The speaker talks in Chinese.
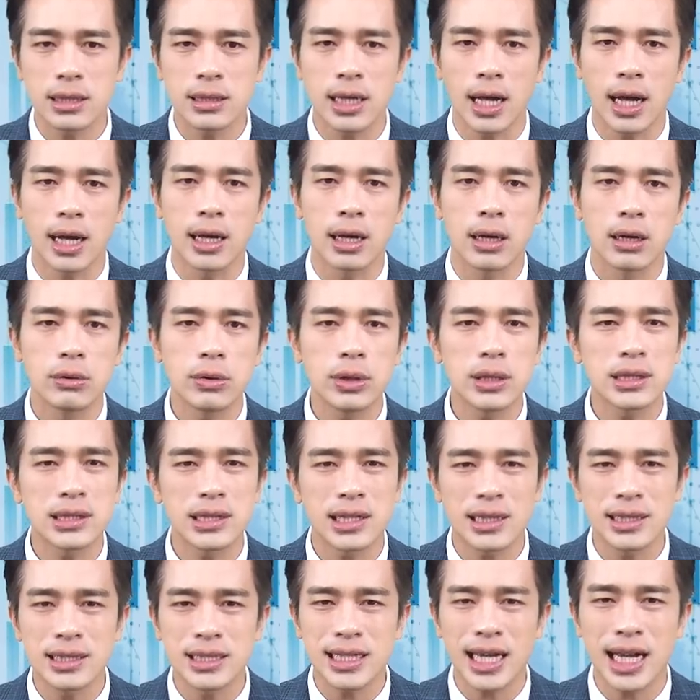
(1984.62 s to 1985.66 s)
啊会
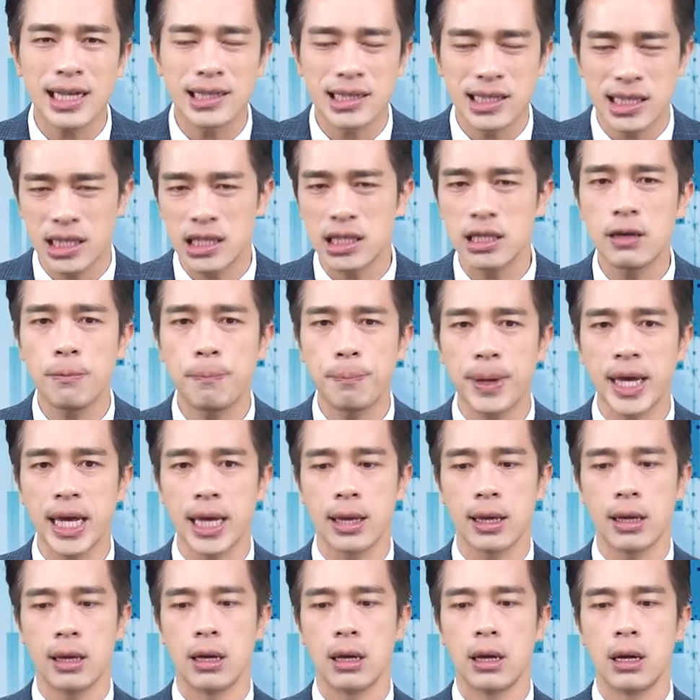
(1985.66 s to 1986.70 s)
增加七
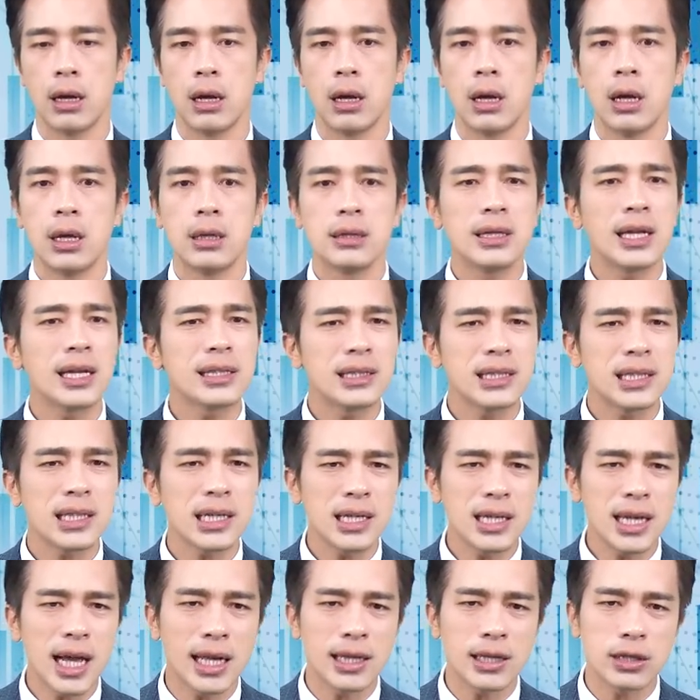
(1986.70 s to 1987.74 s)
倍。那既
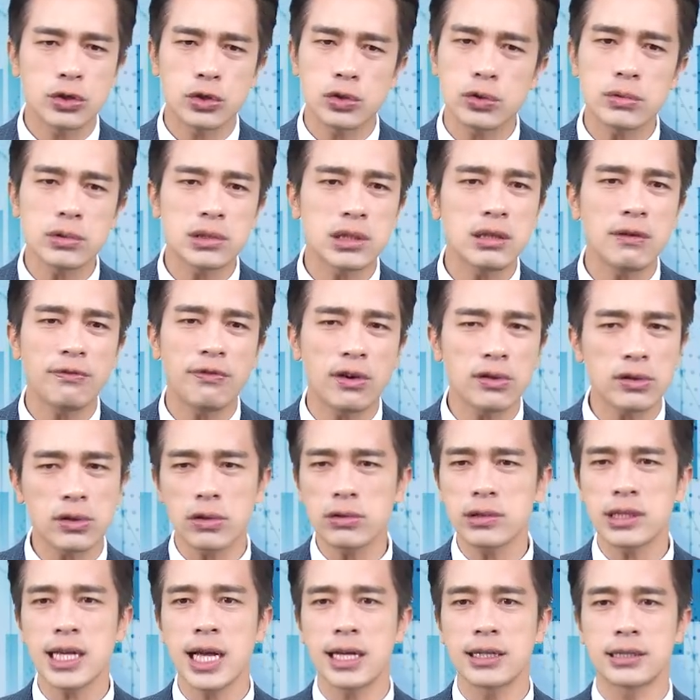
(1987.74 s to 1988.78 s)
然呢苏之峰都
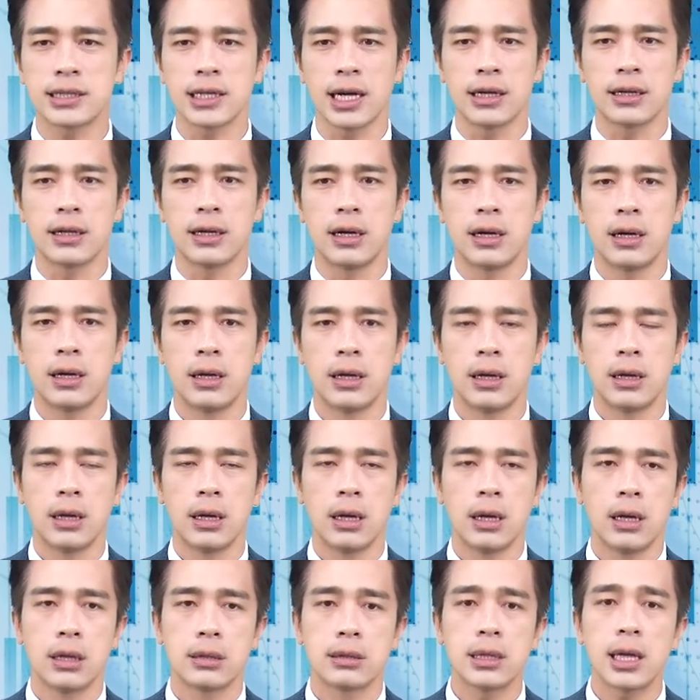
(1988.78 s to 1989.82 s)
这样讲了，
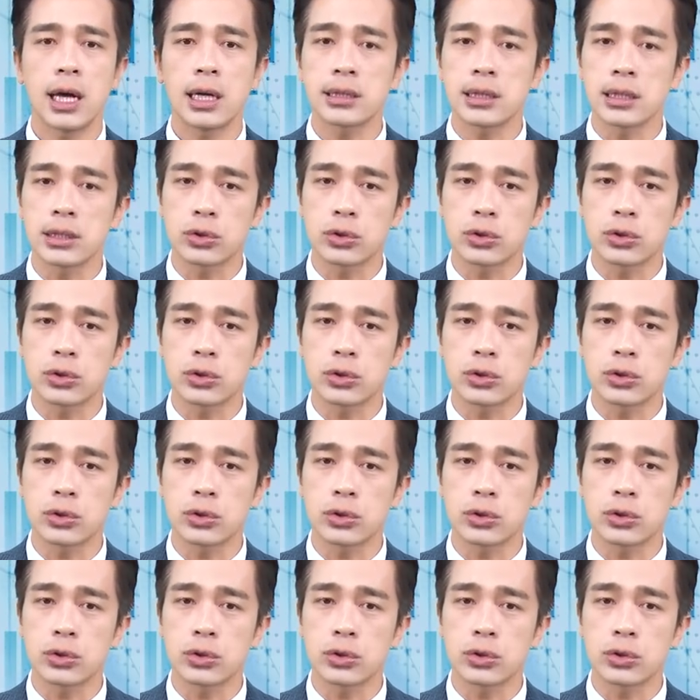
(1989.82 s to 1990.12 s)
那你